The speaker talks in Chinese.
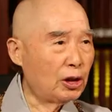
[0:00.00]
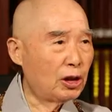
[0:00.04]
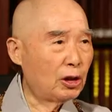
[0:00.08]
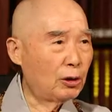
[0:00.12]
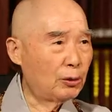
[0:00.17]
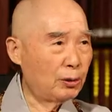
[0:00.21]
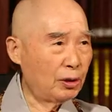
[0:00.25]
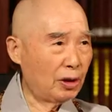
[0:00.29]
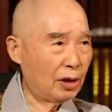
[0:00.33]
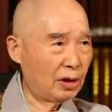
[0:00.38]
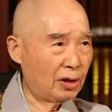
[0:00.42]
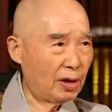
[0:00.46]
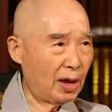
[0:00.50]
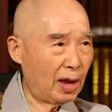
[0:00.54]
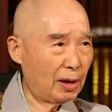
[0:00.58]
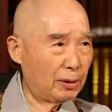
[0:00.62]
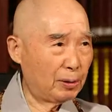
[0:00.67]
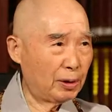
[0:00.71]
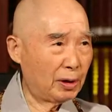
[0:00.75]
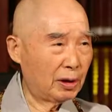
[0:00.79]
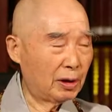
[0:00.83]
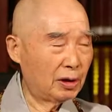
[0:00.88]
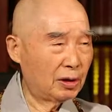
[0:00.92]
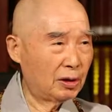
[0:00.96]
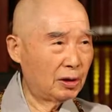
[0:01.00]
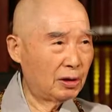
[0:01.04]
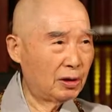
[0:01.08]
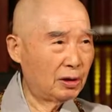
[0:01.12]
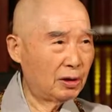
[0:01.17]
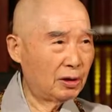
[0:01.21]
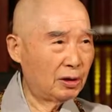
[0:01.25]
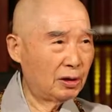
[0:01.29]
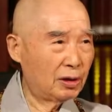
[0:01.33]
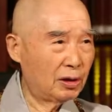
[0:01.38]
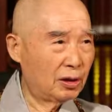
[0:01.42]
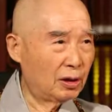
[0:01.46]
最后一个单元
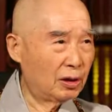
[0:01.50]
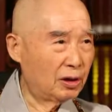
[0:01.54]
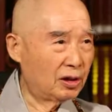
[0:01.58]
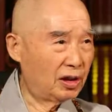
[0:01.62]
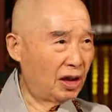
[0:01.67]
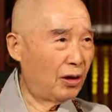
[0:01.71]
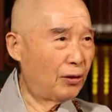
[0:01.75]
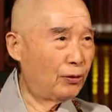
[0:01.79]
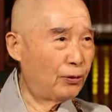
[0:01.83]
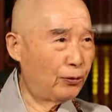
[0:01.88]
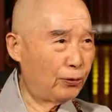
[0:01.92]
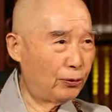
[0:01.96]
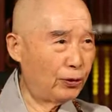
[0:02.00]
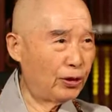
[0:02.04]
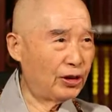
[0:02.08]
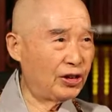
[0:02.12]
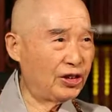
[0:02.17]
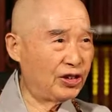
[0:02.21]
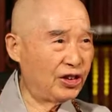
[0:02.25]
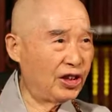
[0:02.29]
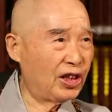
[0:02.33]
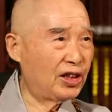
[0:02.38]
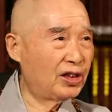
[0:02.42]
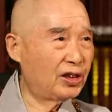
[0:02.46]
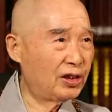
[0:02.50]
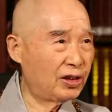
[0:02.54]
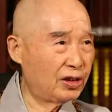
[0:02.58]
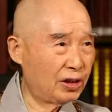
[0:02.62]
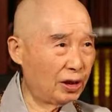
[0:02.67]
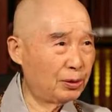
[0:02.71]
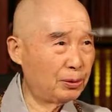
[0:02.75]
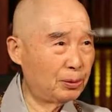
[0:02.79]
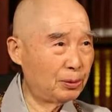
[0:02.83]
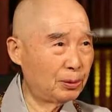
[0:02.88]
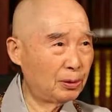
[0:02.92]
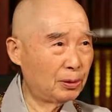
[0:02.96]
讲佛
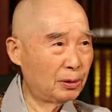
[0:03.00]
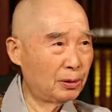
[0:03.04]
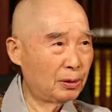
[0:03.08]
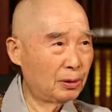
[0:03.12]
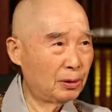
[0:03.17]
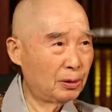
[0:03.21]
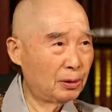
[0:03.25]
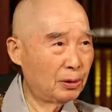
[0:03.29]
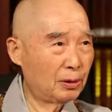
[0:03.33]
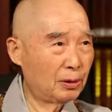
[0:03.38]
经哲学，